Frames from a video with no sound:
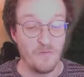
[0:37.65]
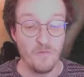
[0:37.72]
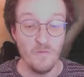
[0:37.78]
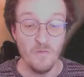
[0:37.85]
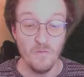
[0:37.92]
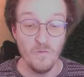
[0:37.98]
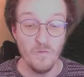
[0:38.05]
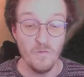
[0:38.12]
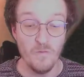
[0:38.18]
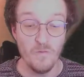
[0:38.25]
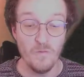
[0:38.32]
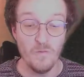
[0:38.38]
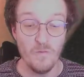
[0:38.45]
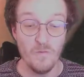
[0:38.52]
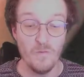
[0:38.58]

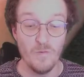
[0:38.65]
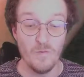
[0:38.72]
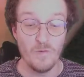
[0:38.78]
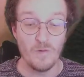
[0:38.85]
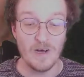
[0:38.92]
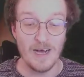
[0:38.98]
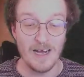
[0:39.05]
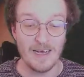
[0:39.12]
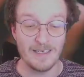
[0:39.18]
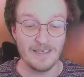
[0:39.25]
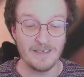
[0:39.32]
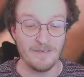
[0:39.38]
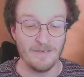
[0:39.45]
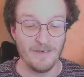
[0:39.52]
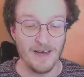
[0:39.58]
Uh,
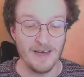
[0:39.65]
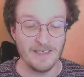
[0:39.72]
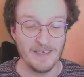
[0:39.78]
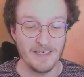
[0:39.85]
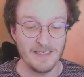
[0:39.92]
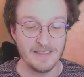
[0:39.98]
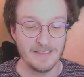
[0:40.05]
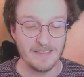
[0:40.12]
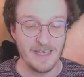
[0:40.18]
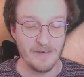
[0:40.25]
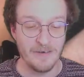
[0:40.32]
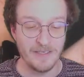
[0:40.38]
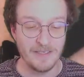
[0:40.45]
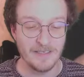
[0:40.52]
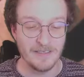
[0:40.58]
Aquana als
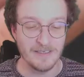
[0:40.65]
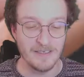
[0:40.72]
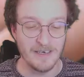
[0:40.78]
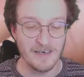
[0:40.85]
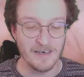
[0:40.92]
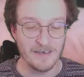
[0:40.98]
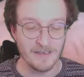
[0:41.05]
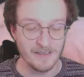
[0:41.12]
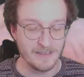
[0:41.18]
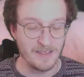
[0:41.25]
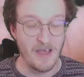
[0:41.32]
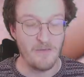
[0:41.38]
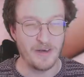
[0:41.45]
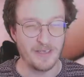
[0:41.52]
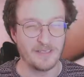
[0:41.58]
Character Rare.
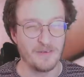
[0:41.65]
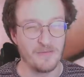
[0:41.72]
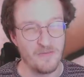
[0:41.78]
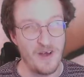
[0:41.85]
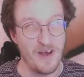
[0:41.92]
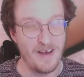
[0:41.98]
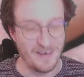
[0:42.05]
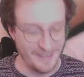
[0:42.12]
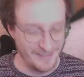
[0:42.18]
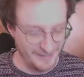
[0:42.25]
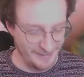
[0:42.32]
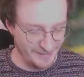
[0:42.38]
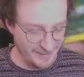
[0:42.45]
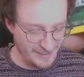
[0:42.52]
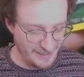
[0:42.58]
Character
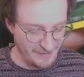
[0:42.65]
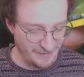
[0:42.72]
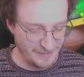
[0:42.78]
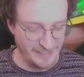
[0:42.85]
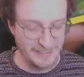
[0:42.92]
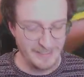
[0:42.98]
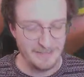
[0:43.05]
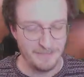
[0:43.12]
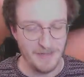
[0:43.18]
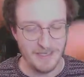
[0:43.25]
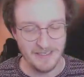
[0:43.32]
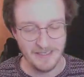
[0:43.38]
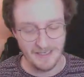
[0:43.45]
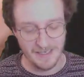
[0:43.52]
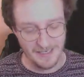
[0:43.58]
Rare. Und Enli
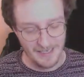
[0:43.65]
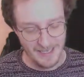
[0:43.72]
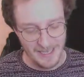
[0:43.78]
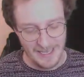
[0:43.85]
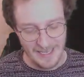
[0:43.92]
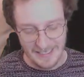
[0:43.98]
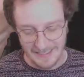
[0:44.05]
Beltra.